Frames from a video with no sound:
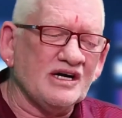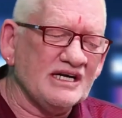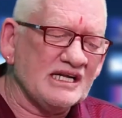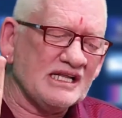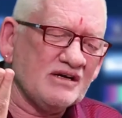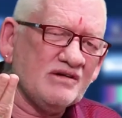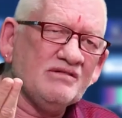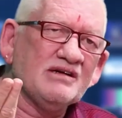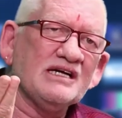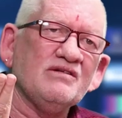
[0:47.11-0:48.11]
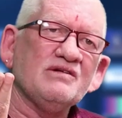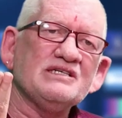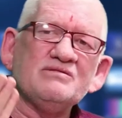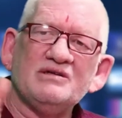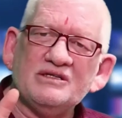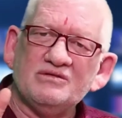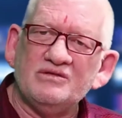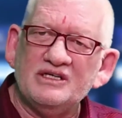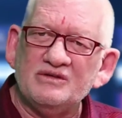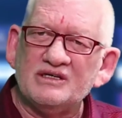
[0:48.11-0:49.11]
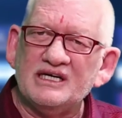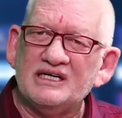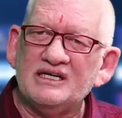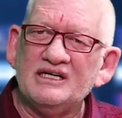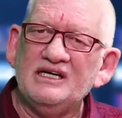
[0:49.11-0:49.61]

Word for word: ఆరు నెలల దాకా కూడా ఇవ్వడానికి అవకాశం లేదు ఎందుకని